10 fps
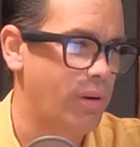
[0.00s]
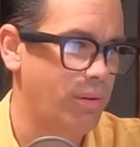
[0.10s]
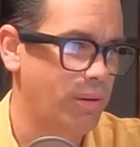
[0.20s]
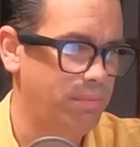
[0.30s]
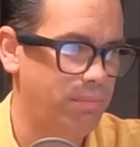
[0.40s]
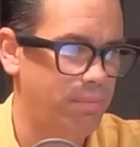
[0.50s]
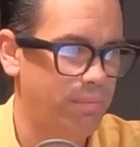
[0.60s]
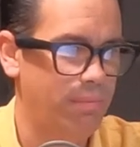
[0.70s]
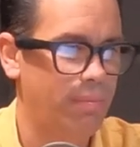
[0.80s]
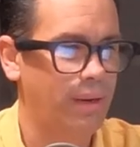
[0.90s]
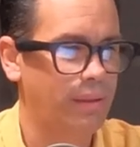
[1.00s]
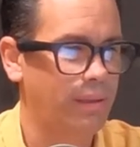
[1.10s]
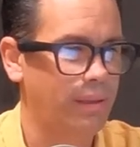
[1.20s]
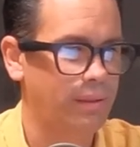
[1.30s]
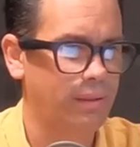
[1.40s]
Ahora van a
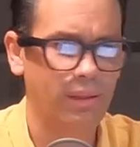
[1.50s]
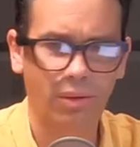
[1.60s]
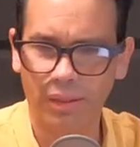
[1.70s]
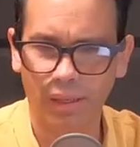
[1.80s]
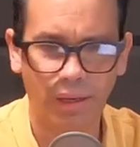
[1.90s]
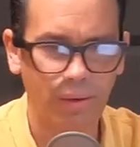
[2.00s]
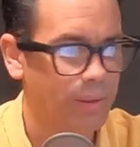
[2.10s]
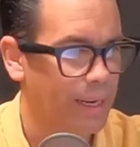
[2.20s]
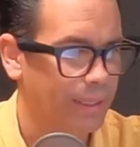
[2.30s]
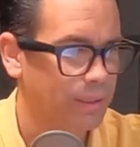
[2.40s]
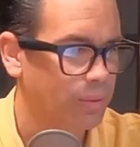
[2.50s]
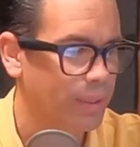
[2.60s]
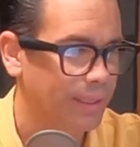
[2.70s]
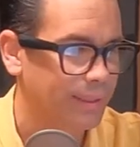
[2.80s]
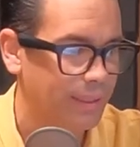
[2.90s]
tener, creo que tienen un X o un
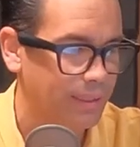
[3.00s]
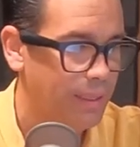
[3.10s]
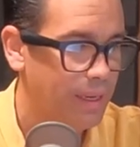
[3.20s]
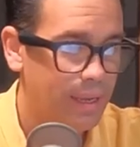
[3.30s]
XS.